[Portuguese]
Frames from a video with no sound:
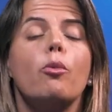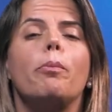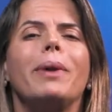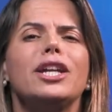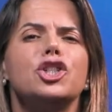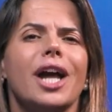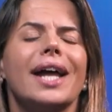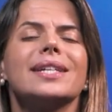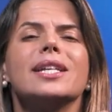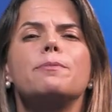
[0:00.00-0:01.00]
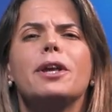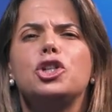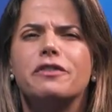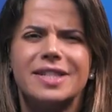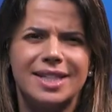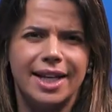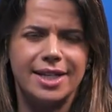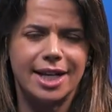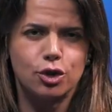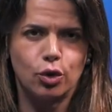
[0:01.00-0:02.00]
pleitear as respectivas
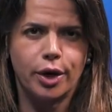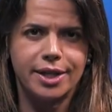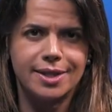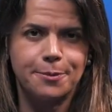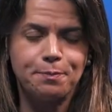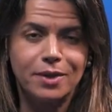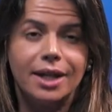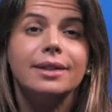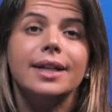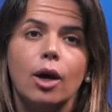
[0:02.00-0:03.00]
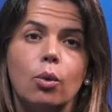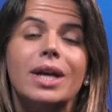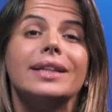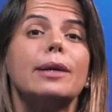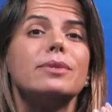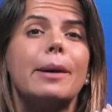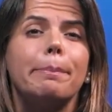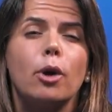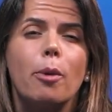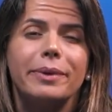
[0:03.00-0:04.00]
indenizações. Então, temos a
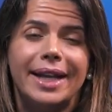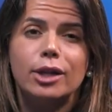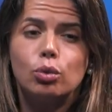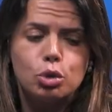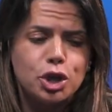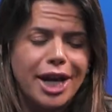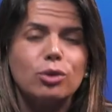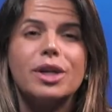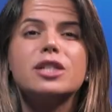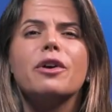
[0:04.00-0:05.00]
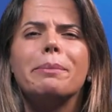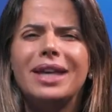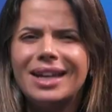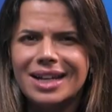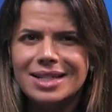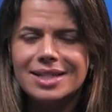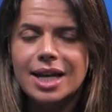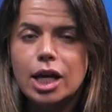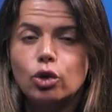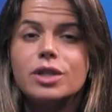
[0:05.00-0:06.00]
própria, dentro do direito das famílias,
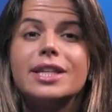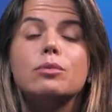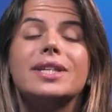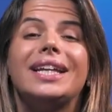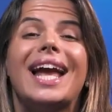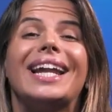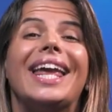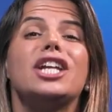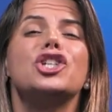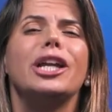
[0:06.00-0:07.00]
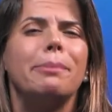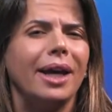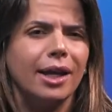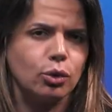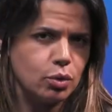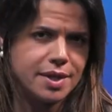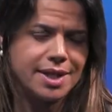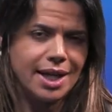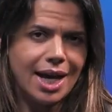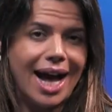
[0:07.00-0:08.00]
nós temos ali a Lei de Alimentos,
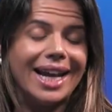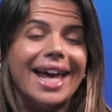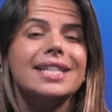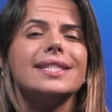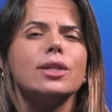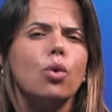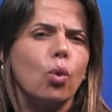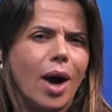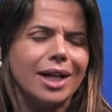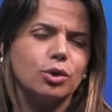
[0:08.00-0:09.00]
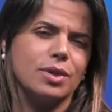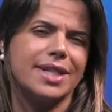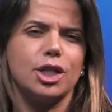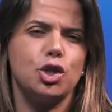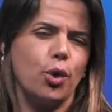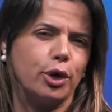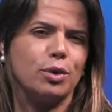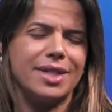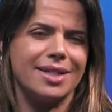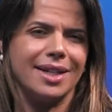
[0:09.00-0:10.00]
a Lei 5478 de
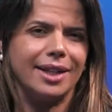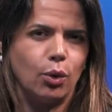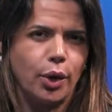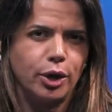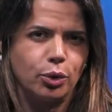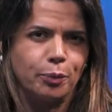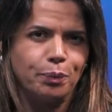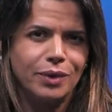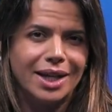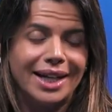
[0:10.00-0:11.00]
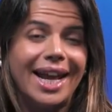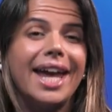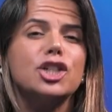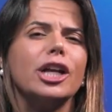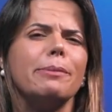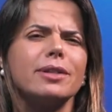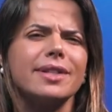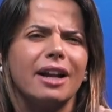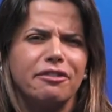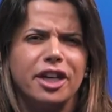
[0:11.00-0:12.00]
68, Lei de Alimentos
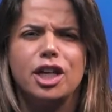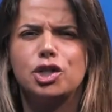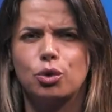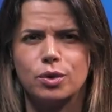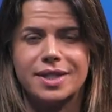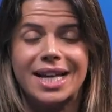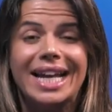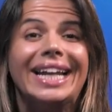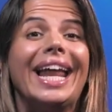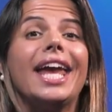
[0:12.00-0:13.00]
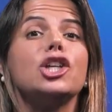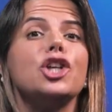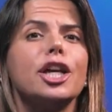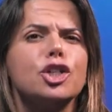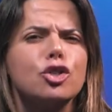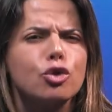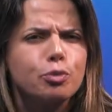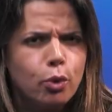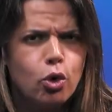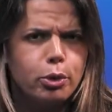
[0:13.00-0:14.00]
Gravídicos, Lei de Registros
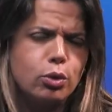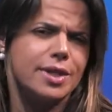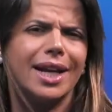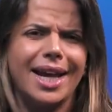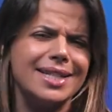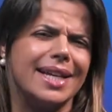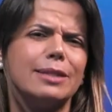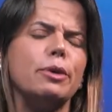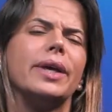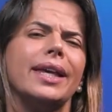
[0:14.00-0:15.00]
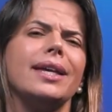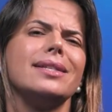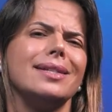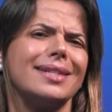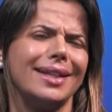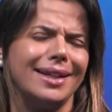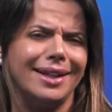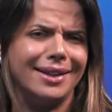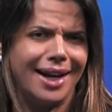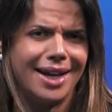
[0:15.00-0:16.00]
Públicos, a Lei 6015 de
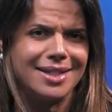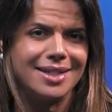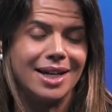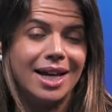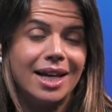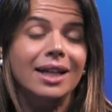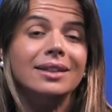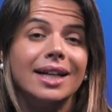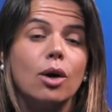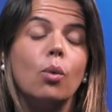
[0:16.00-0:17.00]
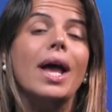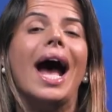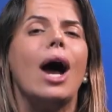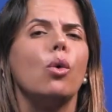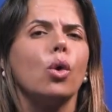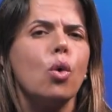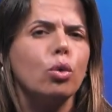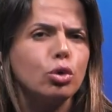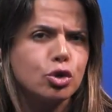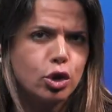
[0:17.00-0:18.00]
73. Então, ao longo
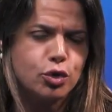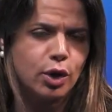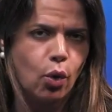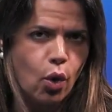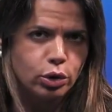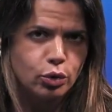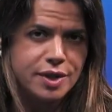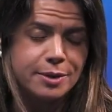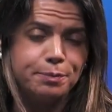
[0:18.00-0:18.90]
dos nossos encontros,